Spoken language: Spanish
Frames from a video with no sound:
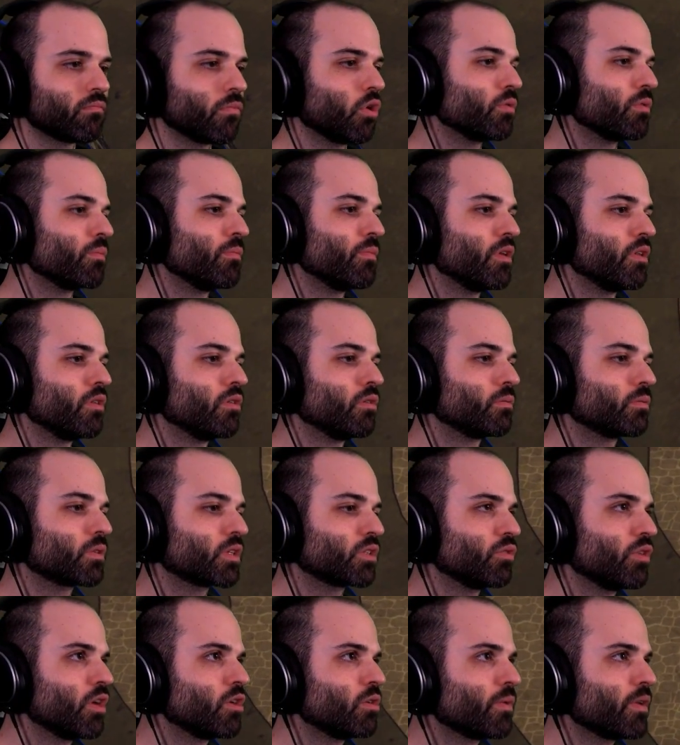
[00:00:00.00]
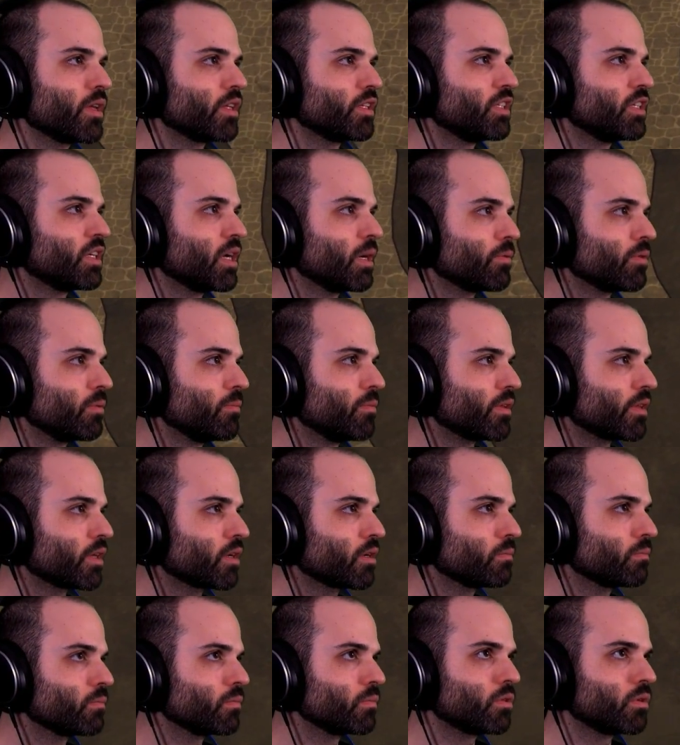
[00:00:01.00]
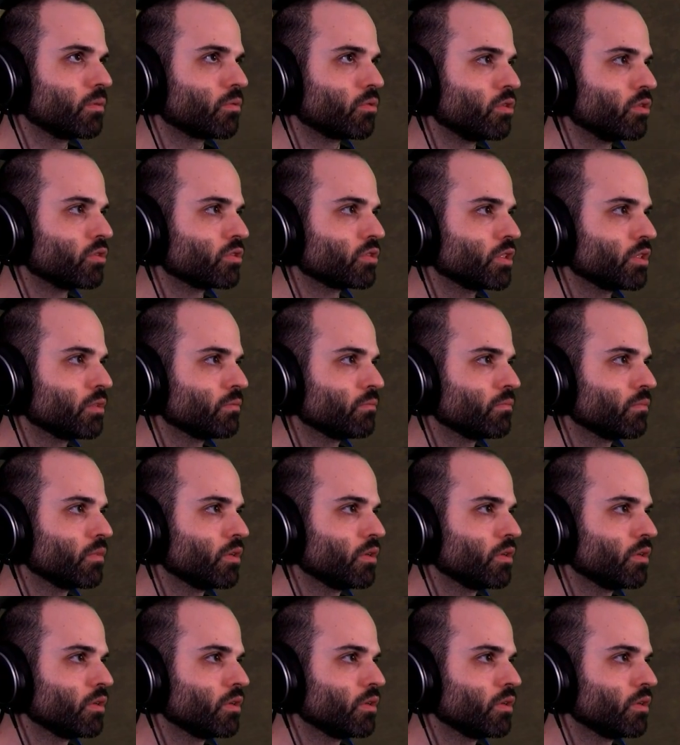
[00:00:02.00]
O bienvenido. Es una nombre de chica, pero en verdad, como no lo sé.